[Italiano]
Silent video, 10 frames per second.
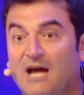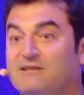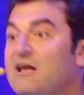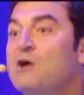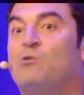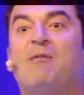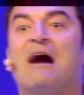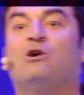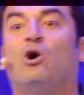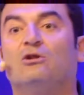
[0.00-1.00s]
E mi ha
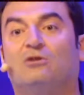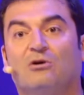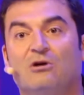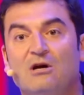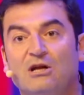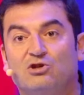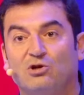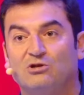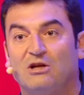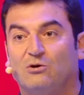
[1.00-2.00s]
accolto il
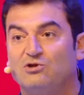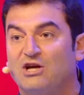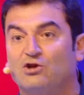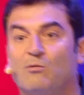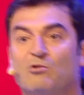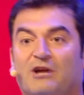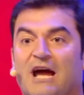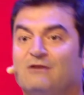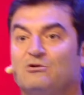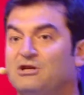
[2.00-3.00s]
giorno del congedo come un
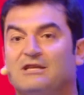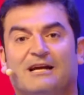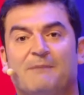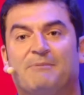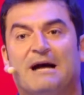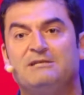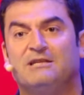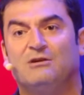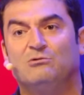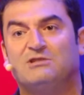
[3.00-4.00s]
reduce della campagna
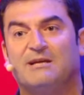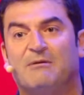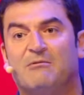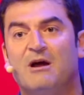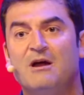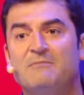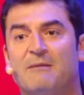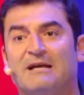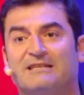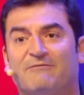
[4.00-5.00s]
di Russia. Proprio mia
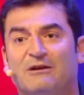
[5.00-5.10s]
madre è